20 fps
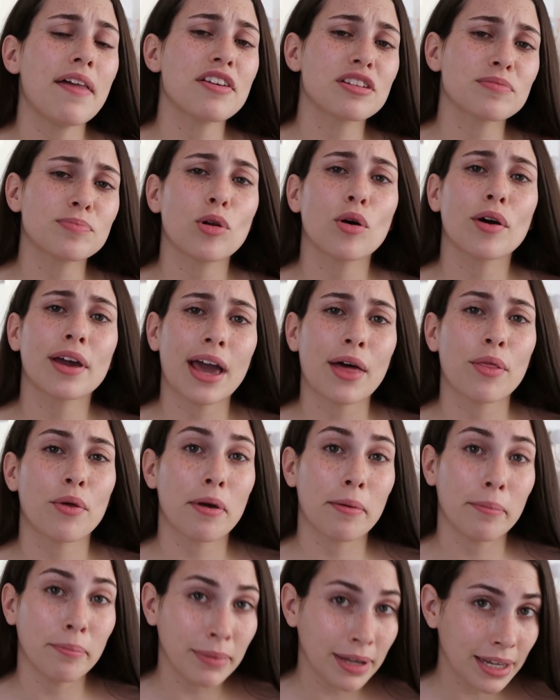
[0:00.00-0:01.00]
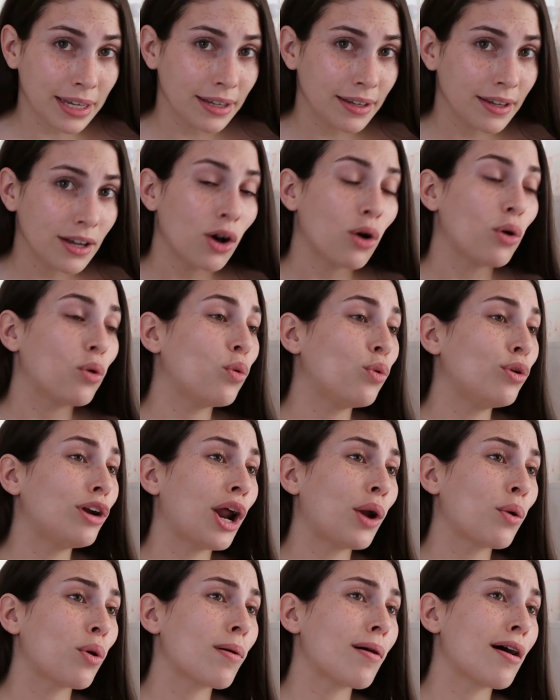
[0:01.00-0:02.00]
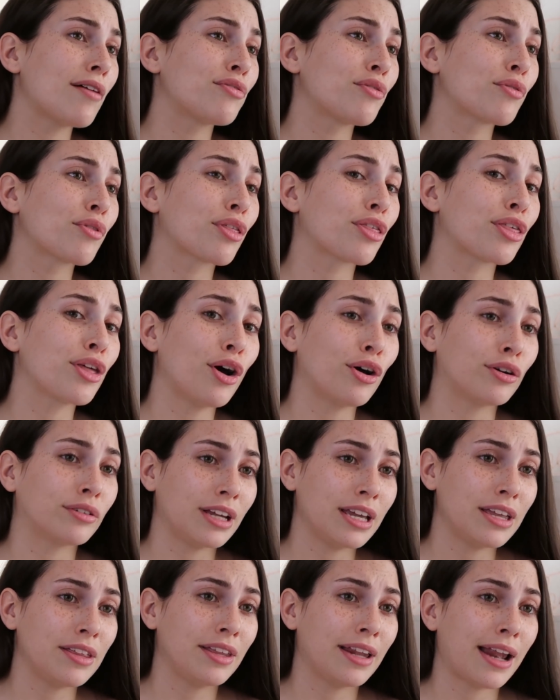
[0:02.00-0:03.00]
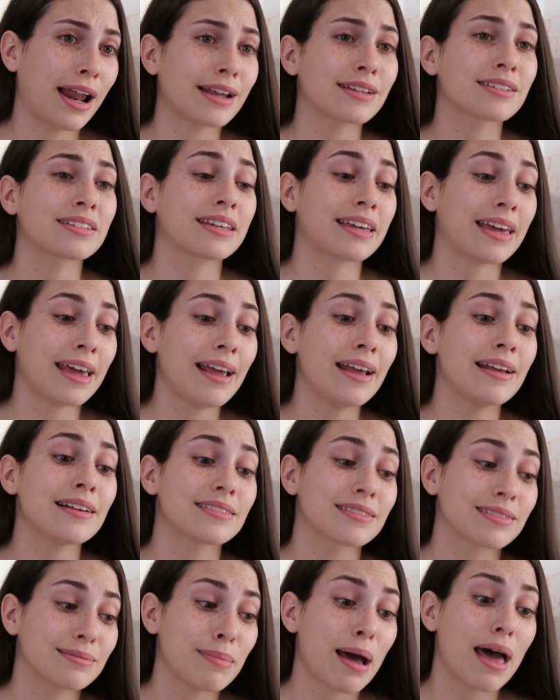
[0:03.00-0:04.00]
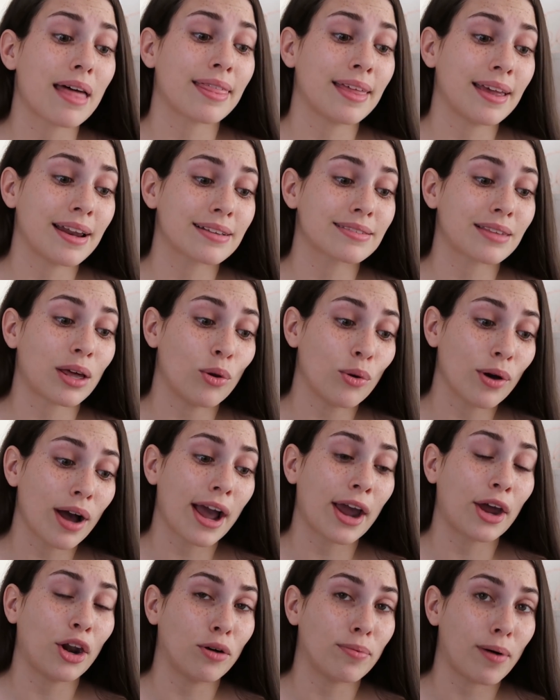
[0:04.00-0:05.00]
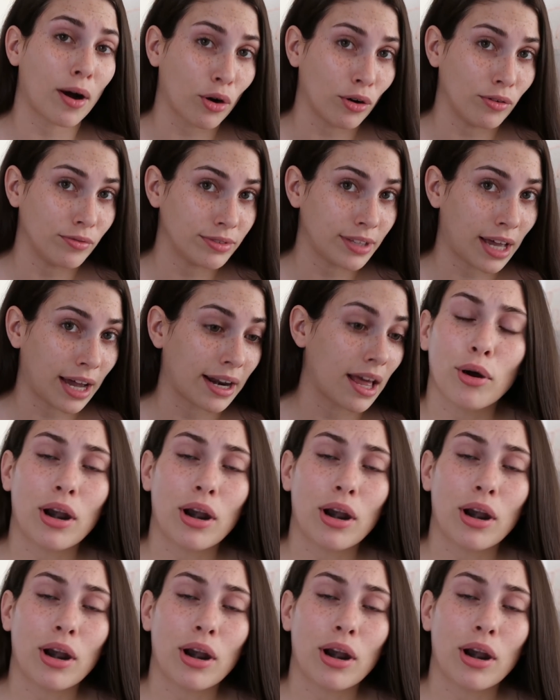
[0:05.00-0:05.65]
He desbloqueado en mí una nueva función y dirás, ¿qué va a hacer esta loca que nos va a contar?